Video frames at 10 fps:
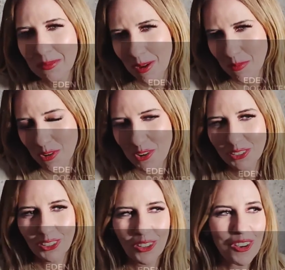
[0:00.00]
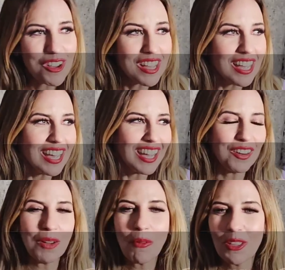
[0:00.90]
que me apoyó y todo,
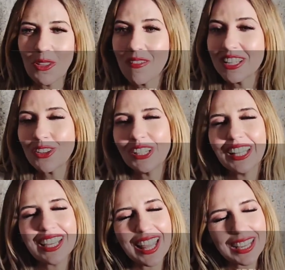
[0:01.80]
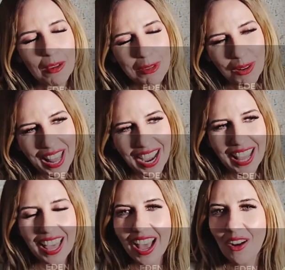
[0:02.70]
y no he podido, a ver si ahorita ya de camino a la
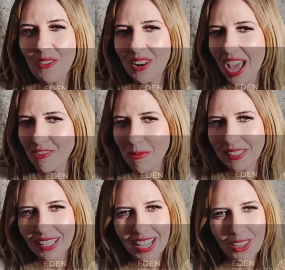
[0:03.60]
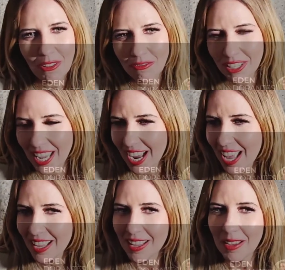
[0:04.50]
gala hago un live, me han traído en
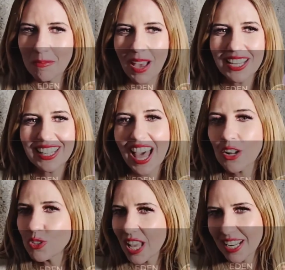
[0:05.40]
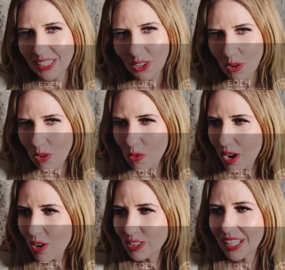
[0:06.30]
friega, me aislaron saliendo luego,
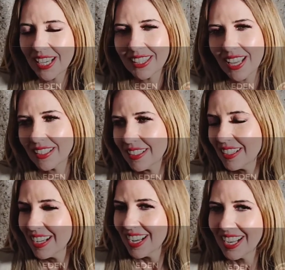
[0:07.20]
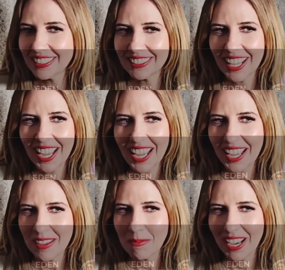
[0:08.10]
luego, te quitan,
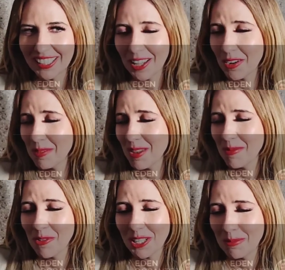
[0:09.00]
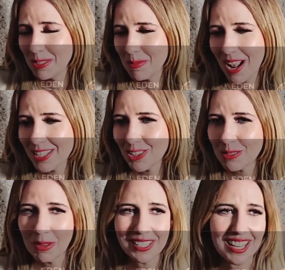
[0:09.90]
este, me quitaron a mi amor de mis brazos, me